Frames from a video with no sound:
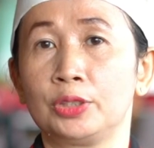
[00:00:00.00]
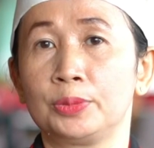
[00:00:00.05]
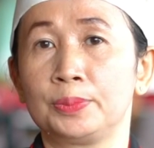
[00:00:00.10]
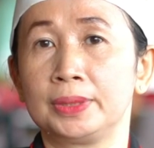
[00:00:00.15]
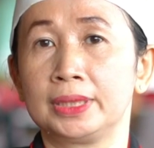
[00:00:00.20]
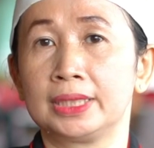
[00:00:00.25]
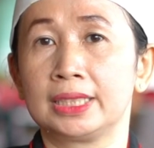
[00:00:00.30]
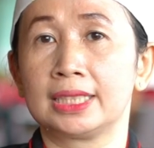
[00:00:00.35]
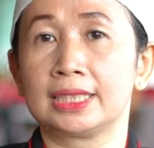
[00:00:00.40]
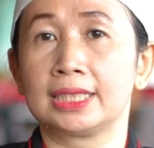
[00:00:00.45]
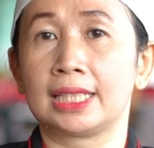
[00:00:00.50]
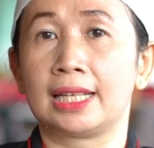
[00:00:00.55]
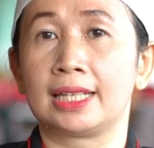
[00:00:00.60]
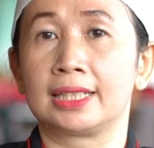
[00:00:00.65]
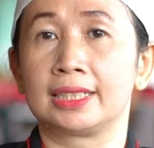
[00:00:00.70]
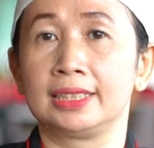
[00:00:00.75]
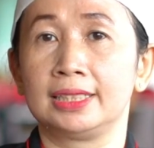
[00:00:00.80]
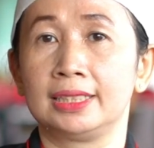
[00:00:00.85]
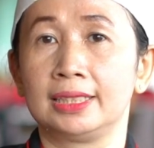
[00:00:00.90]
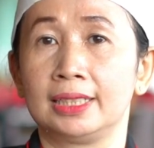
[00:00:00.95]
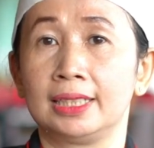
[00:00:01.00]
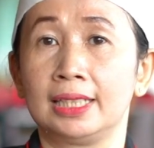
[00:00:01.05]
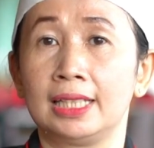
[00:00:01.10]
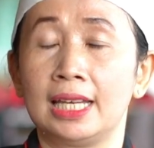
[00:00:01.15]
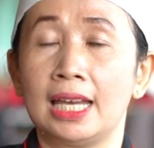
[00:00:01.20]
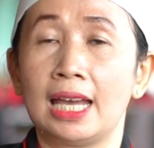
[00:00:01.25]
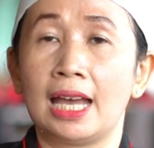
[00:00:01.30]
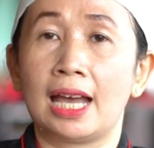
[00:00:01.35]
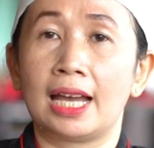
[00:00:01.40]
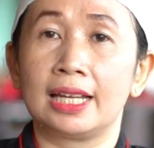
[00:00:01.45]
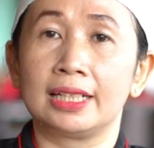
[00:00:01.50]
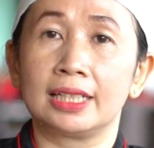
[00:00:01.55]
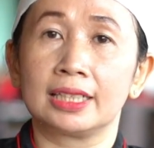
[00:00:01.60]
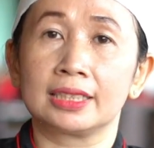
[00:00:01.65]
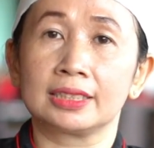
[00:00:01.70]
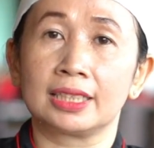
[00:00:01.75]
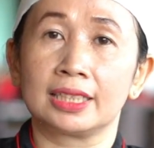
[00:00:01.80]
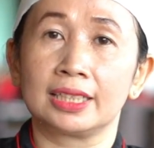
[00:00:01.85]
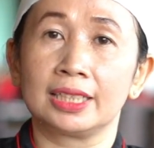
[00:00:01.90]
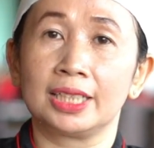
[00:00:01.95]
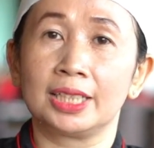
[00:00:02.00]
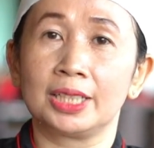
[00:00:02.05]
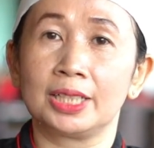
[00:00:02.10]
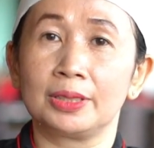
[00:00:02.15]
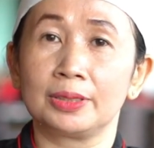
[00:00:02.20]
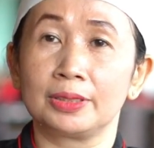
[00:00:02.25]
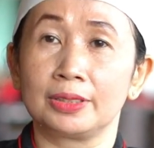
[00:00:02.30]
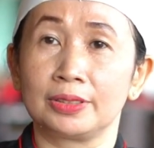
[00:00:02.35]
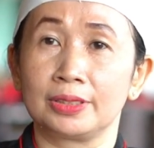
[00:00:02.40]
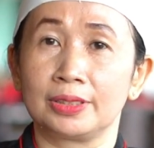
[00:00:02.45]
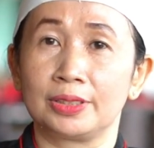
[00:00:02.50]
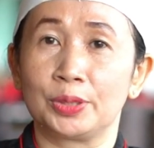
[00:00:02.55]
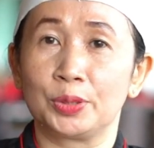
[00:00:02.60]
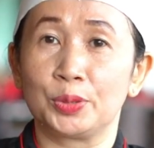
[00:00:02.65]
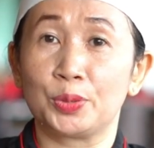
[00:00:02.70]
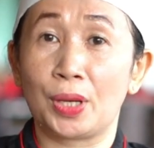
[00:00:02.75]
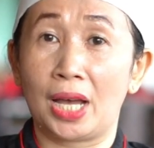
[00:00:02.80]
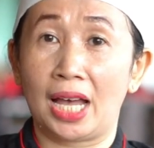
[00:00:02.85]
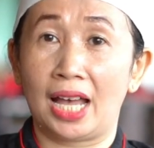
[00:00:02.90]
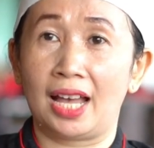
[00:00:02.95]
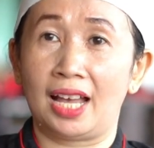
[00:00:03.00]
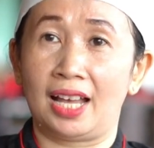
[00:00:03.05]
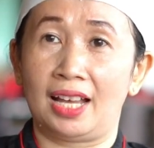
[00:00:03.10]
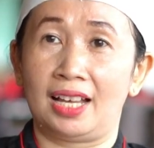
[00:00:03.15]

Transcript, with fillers: Novita Sari, anak saya dua.